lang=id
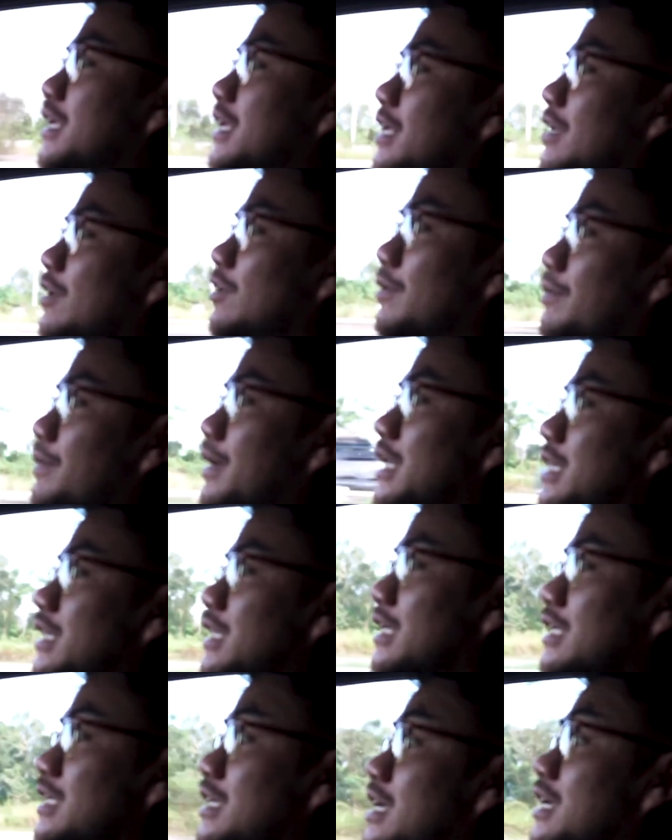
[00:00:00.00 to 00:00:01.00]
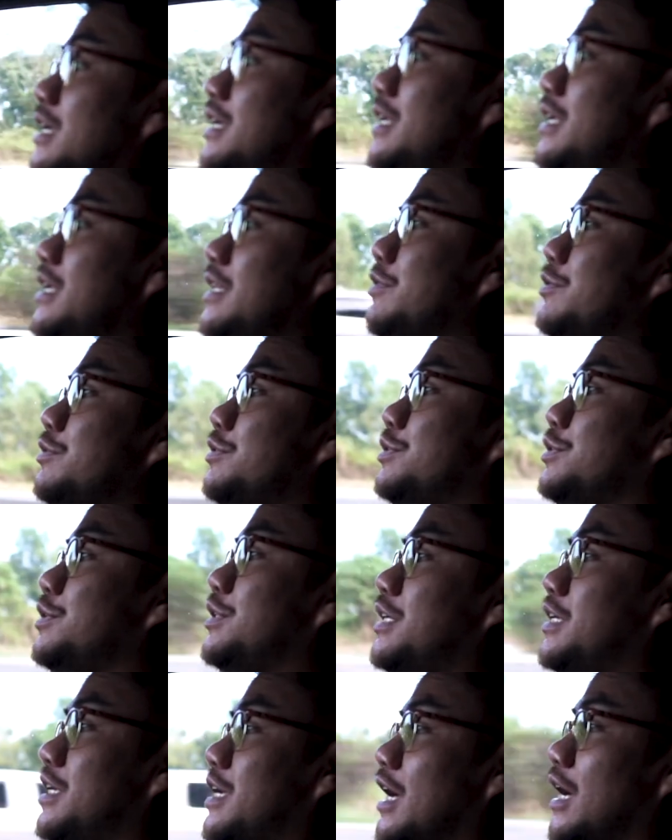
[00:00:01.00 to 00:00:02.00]
kilometernya di
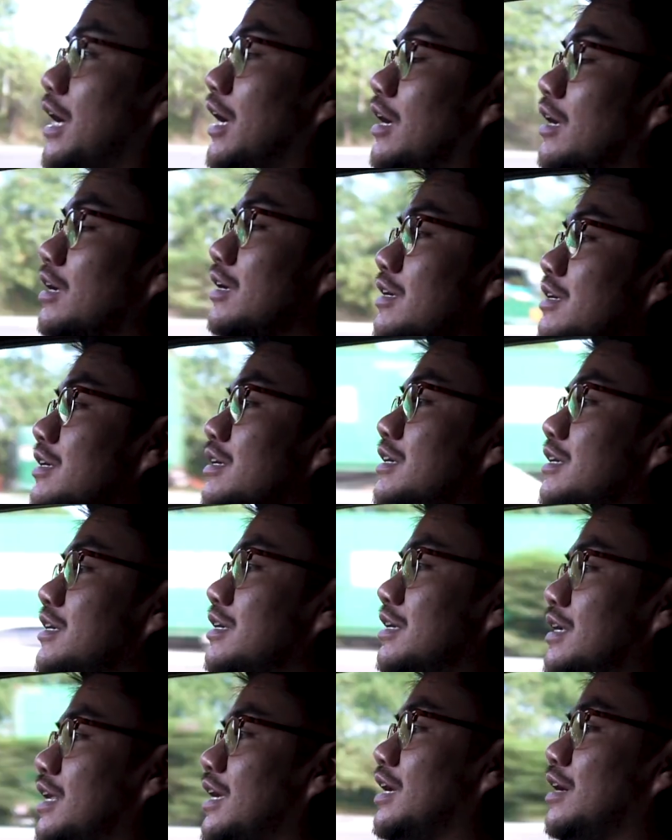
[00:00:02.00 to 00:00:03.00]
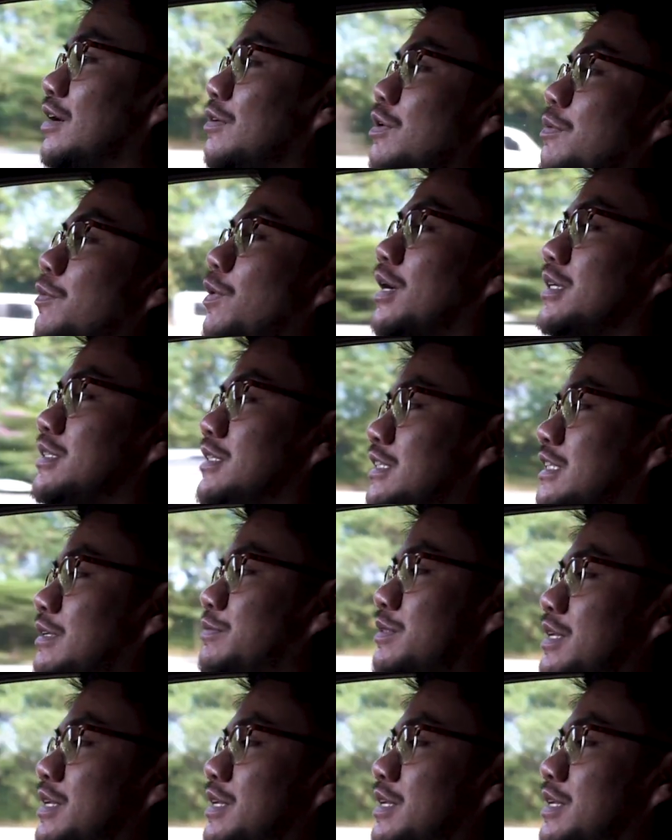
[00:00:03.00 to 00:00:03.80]
73 nah gue mau ngasih